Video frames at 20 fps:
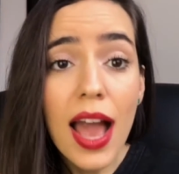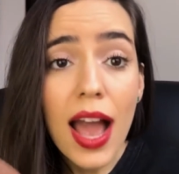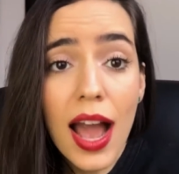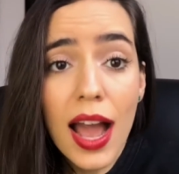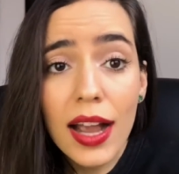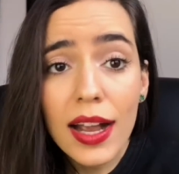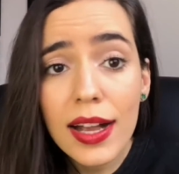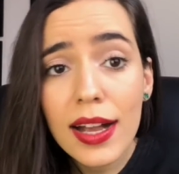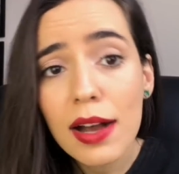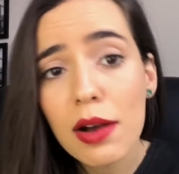
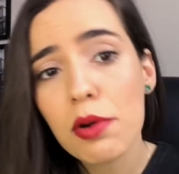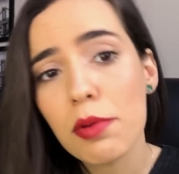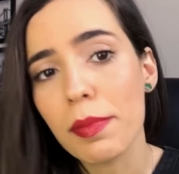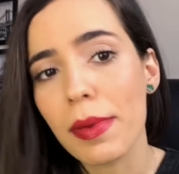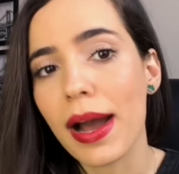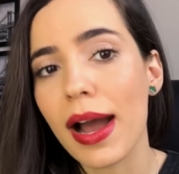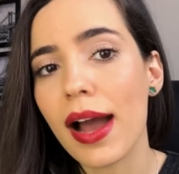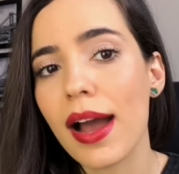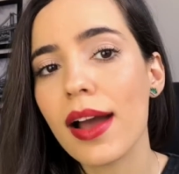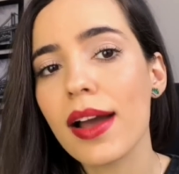
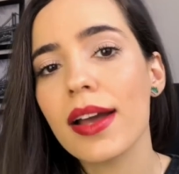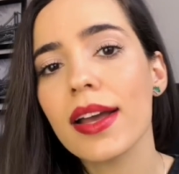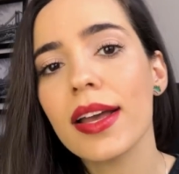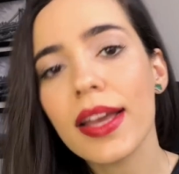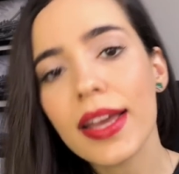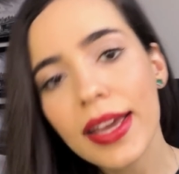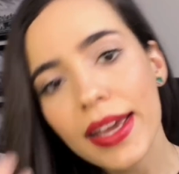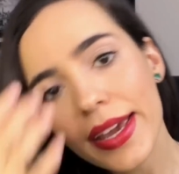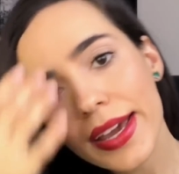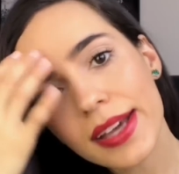acalmar
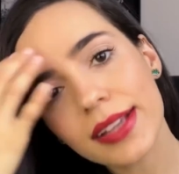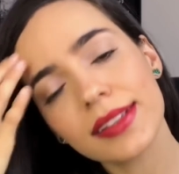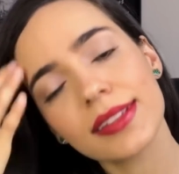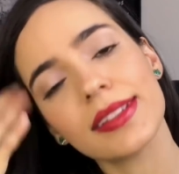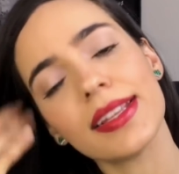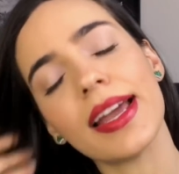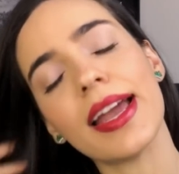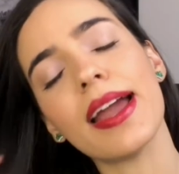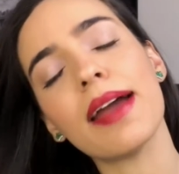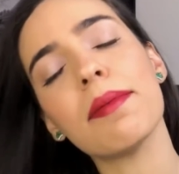e
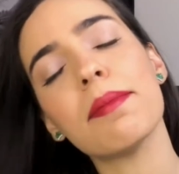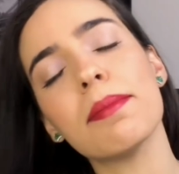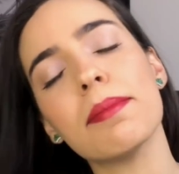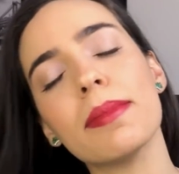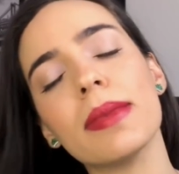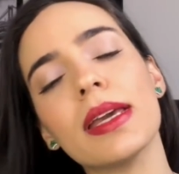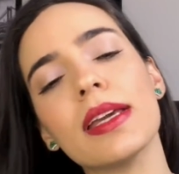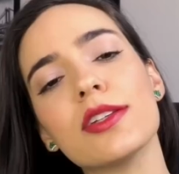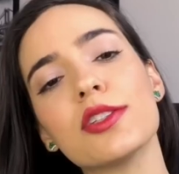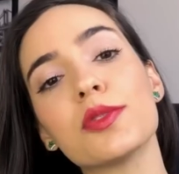até
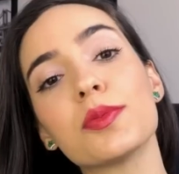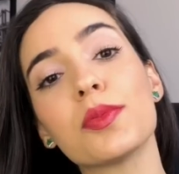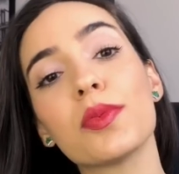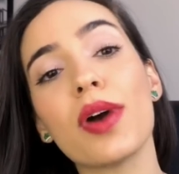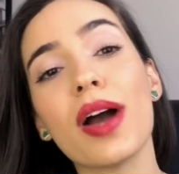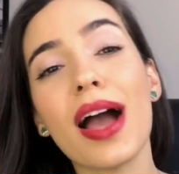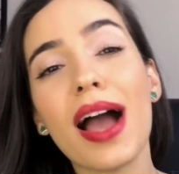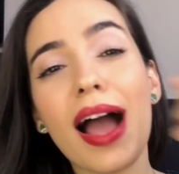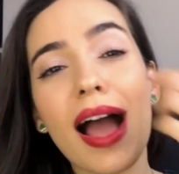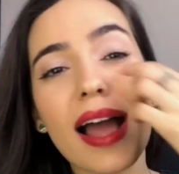
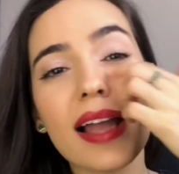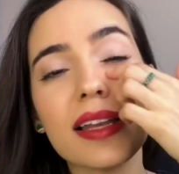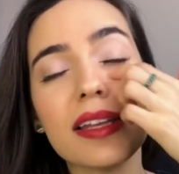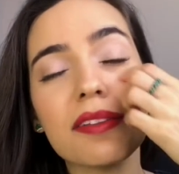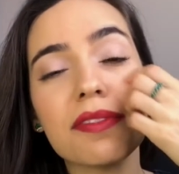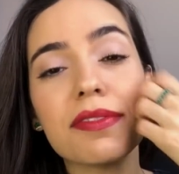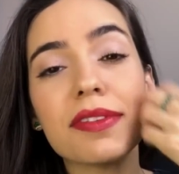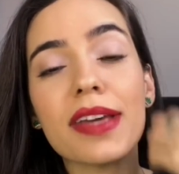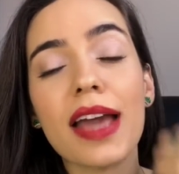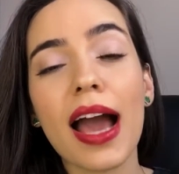mesmo
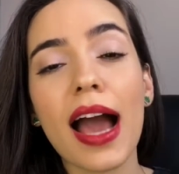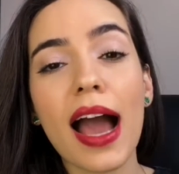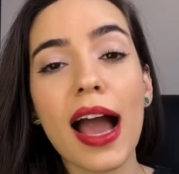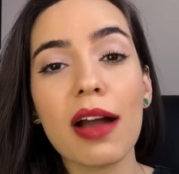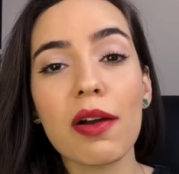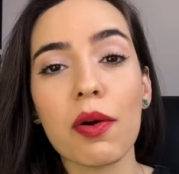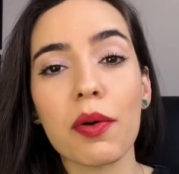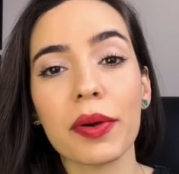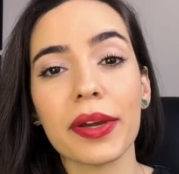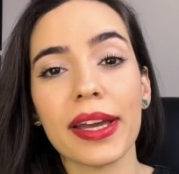
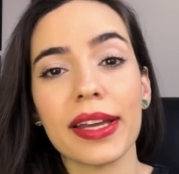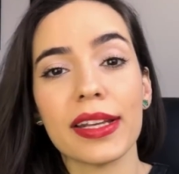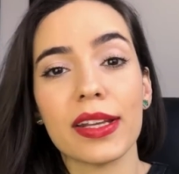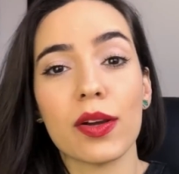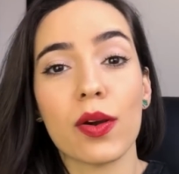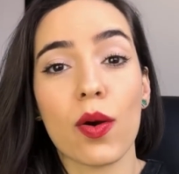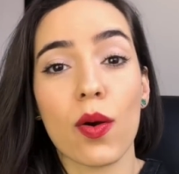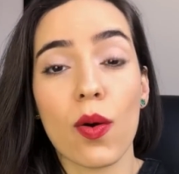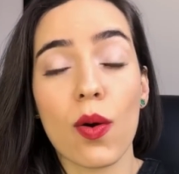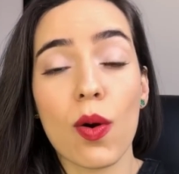aliviar qualquer
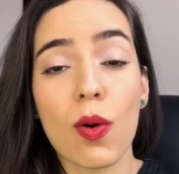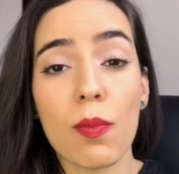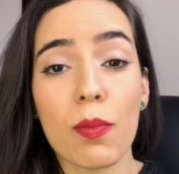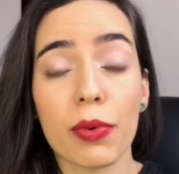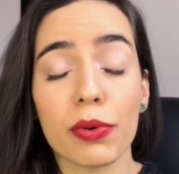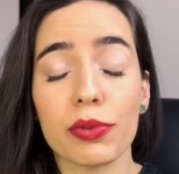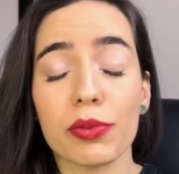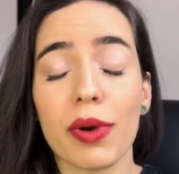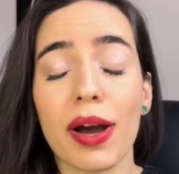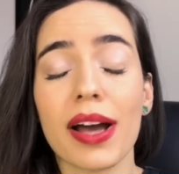
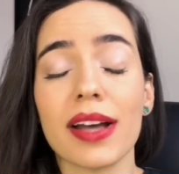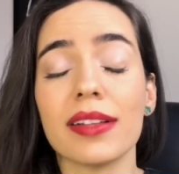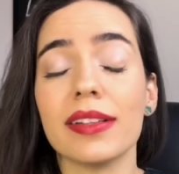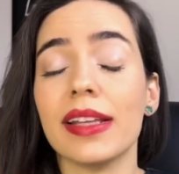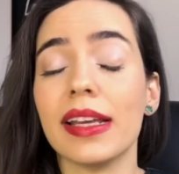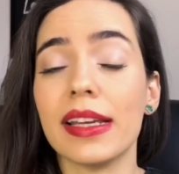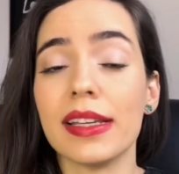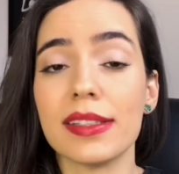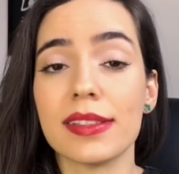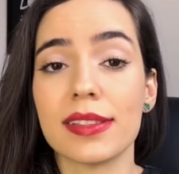incômodo,
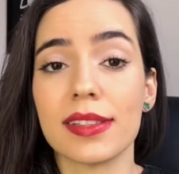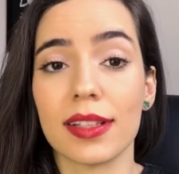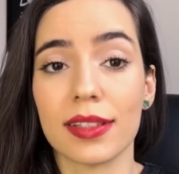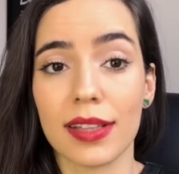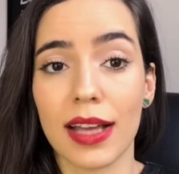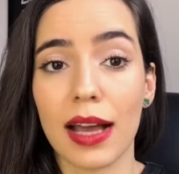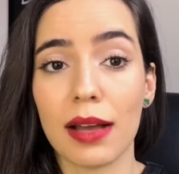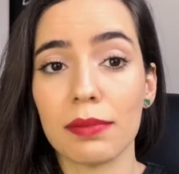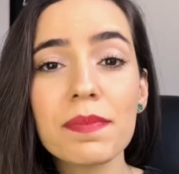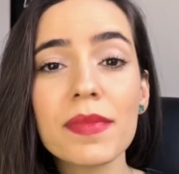ardência,
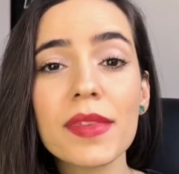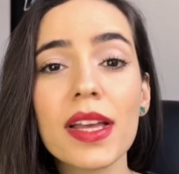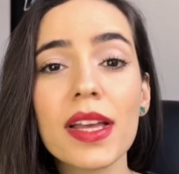tá?